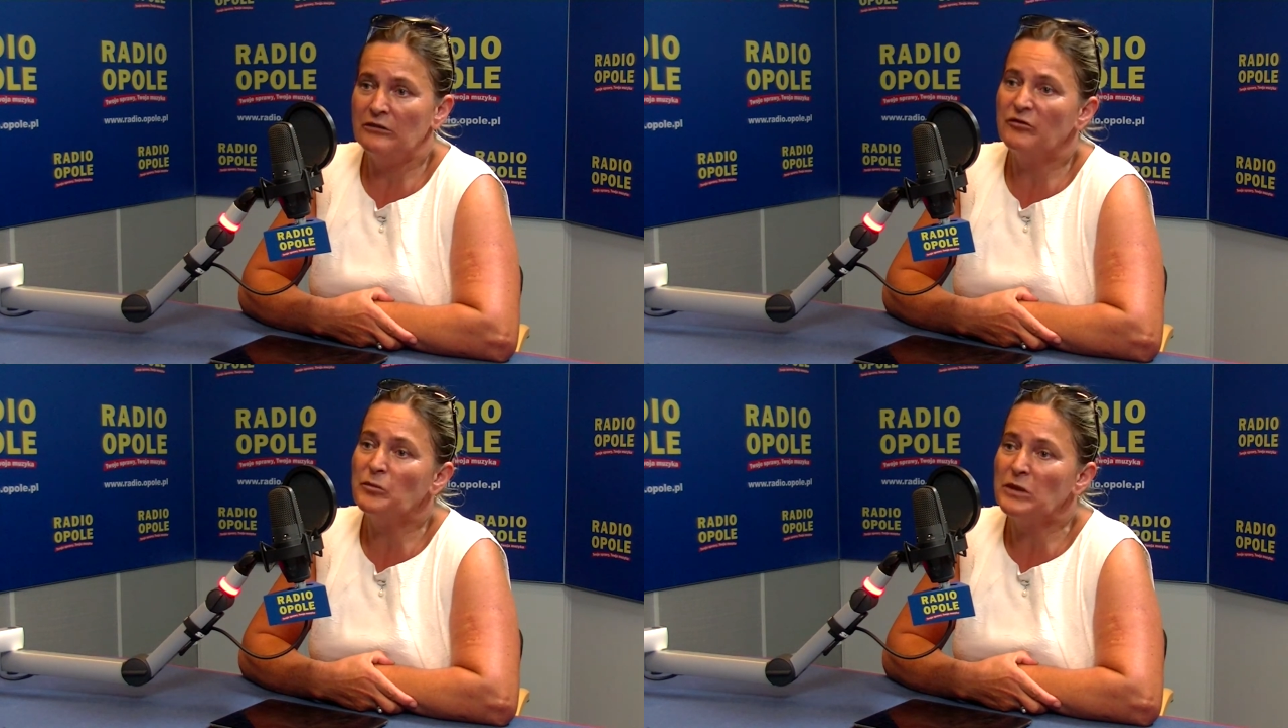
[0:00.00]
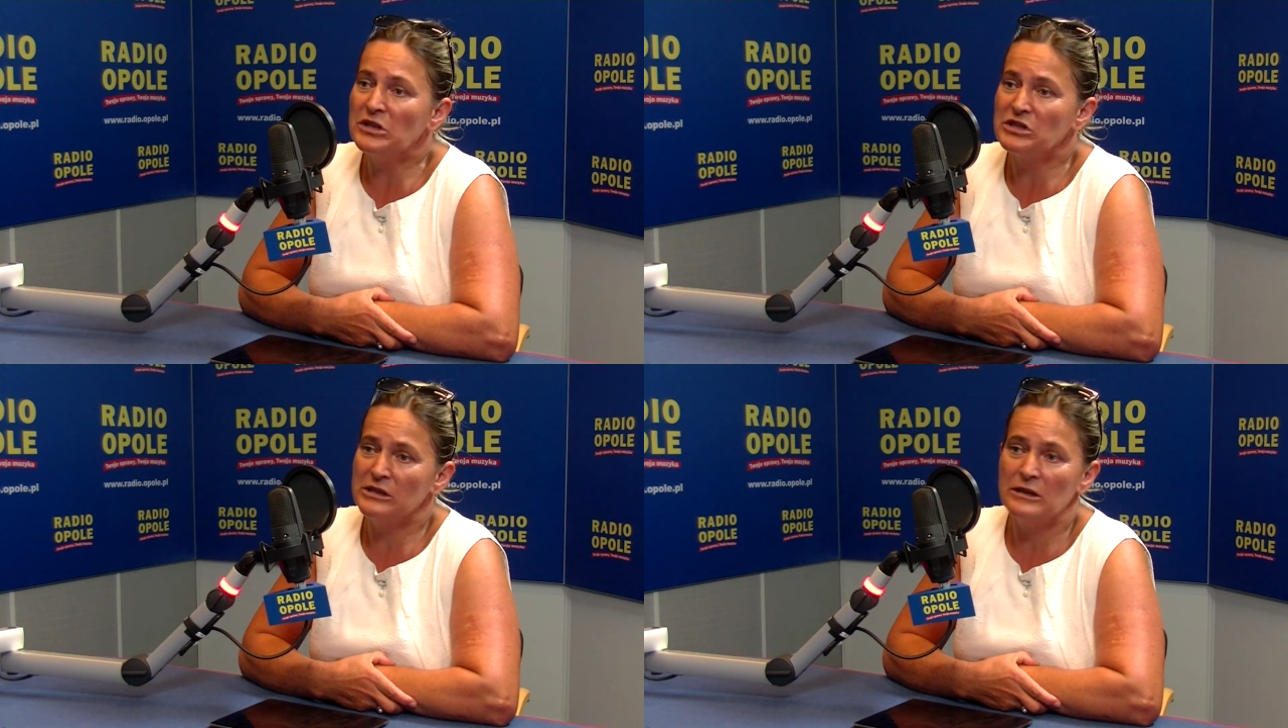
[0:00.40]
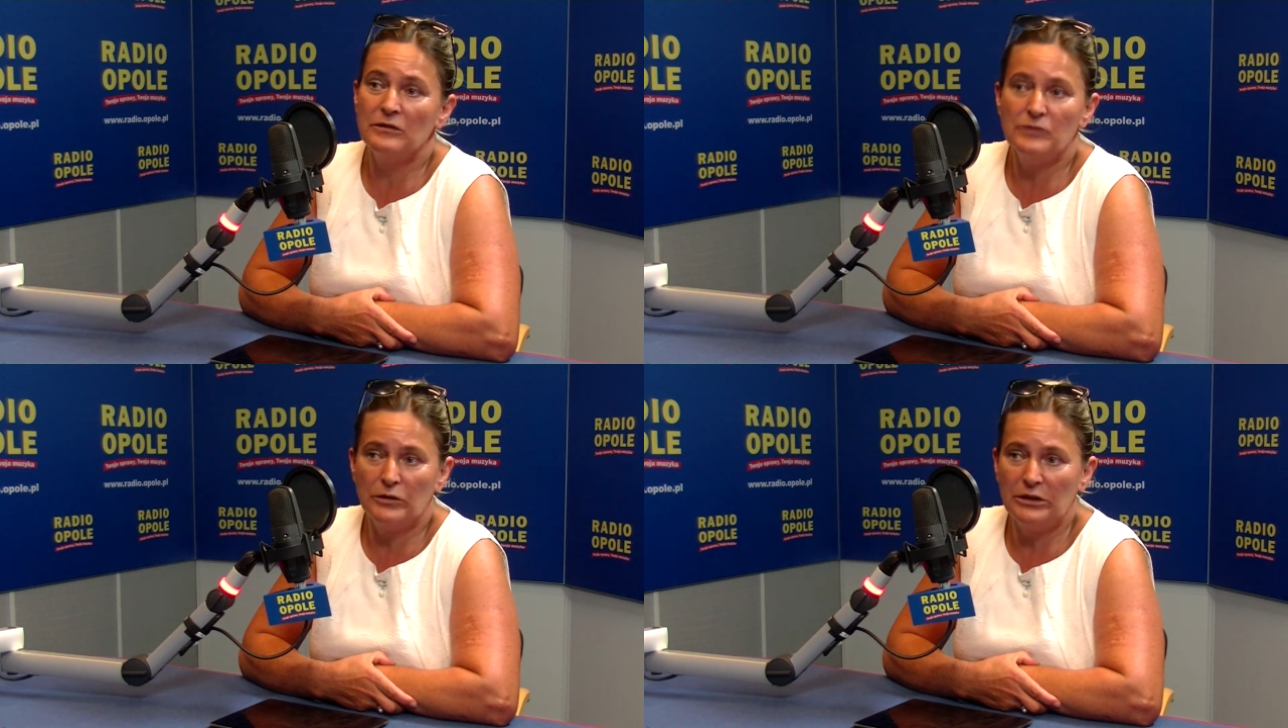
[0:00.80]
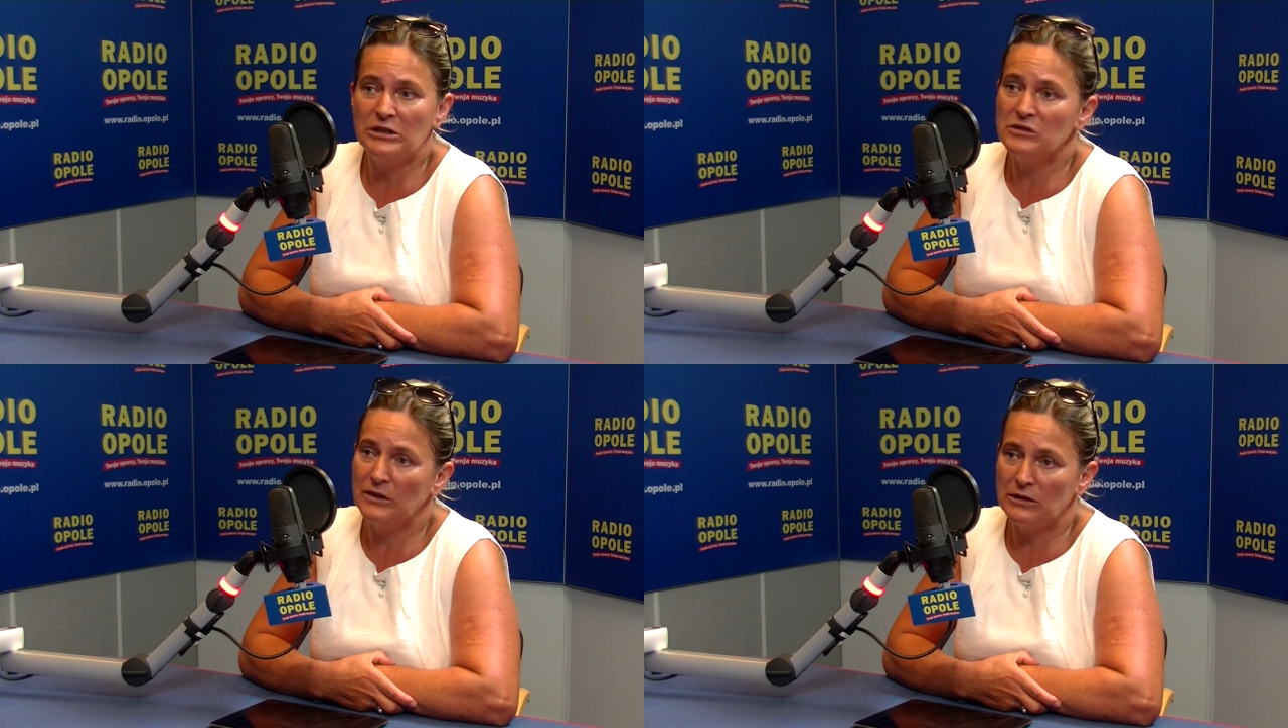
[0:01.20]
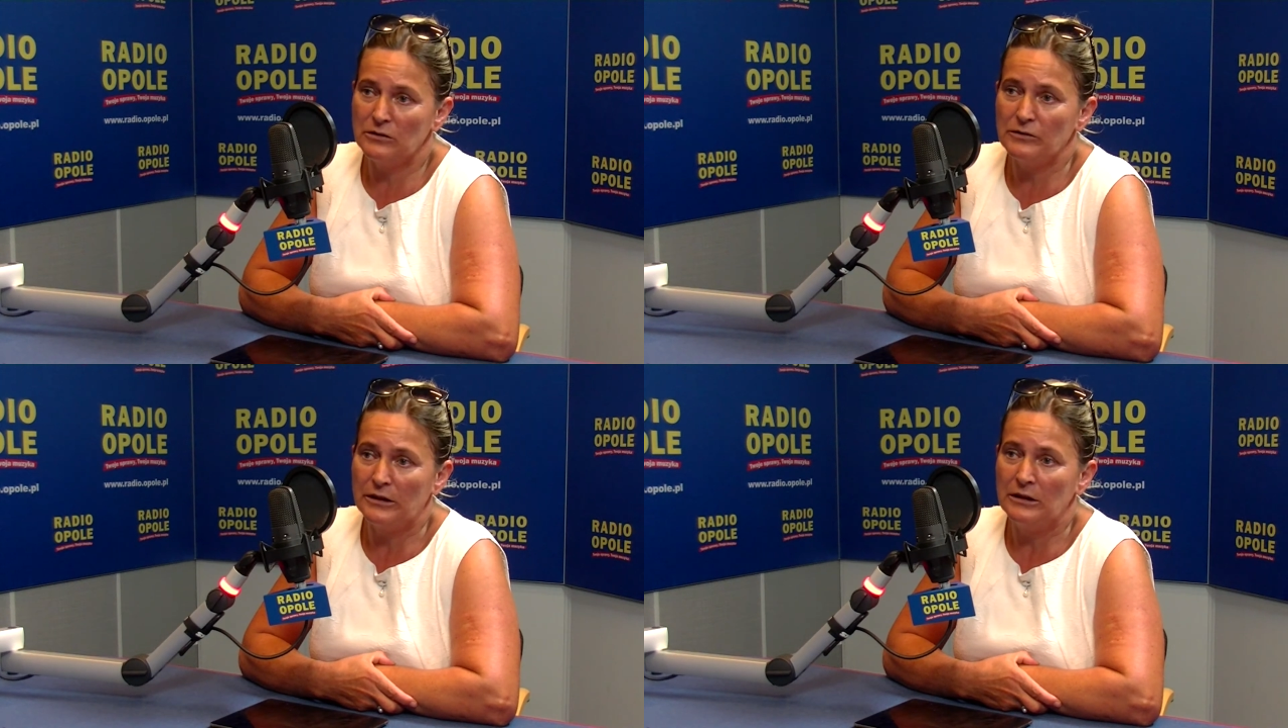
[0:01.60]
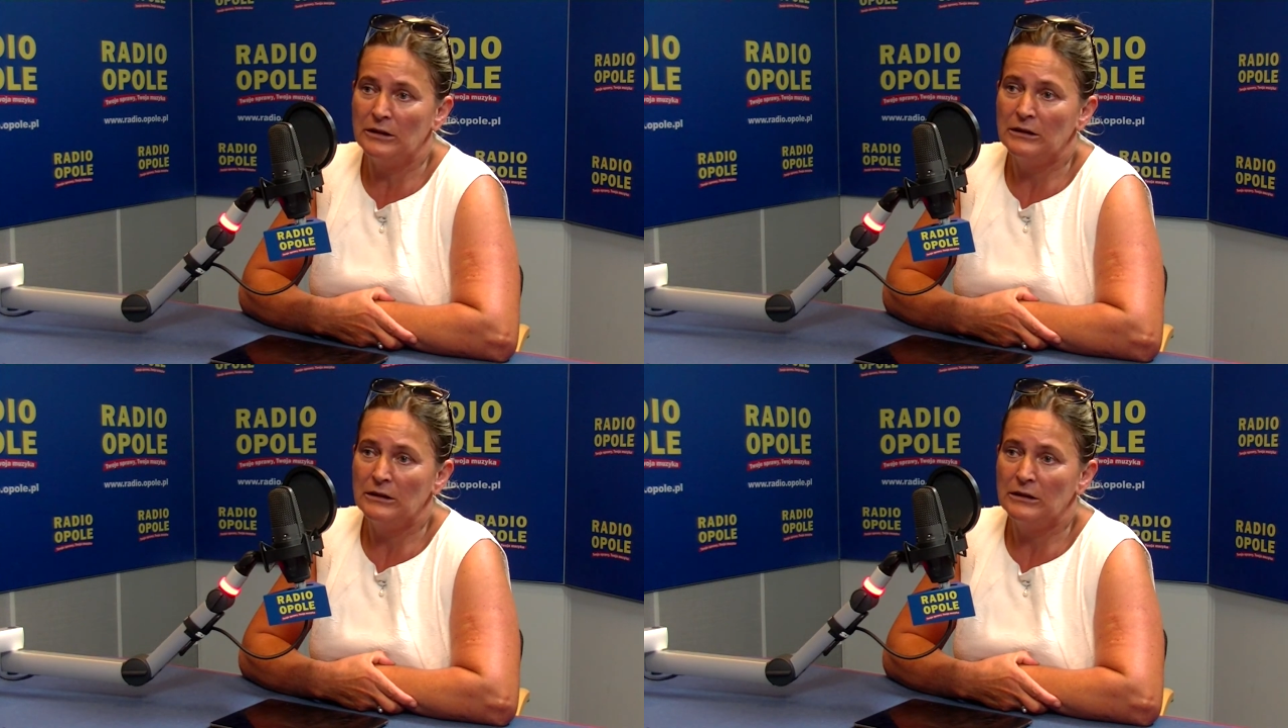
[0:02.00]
w I wojnie światowej. Czyli ponad